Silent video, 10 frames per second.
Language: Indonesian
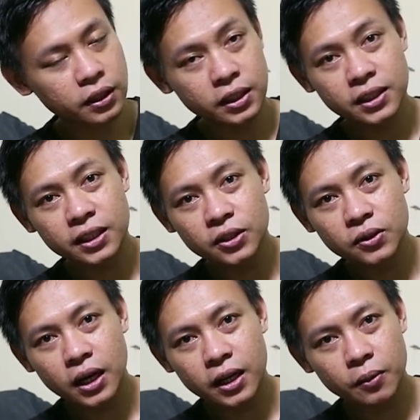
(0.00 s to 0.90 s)
Di sini
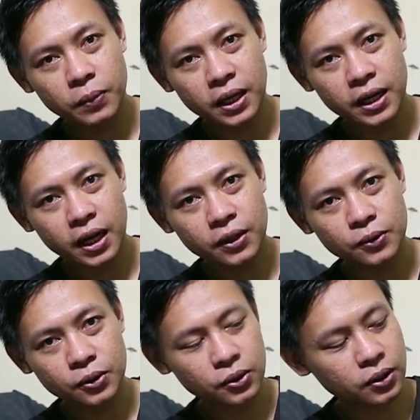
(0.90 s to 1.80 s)
juga ada pilihan
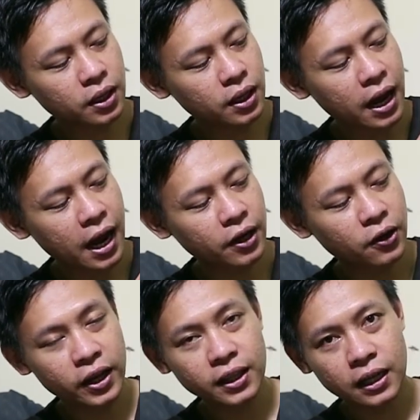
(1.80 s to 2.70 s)
untuk
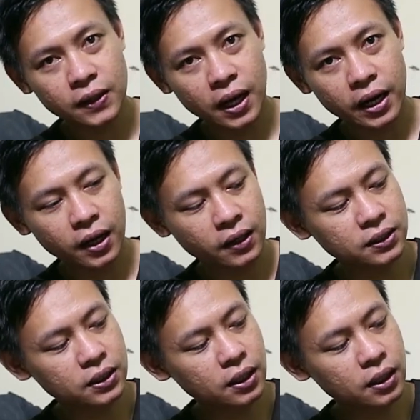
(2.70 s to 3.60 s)
Android atau
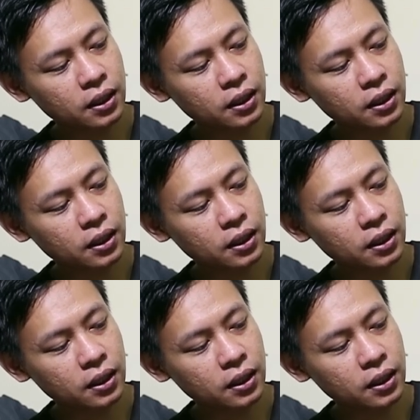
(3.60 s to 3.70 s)
iOS.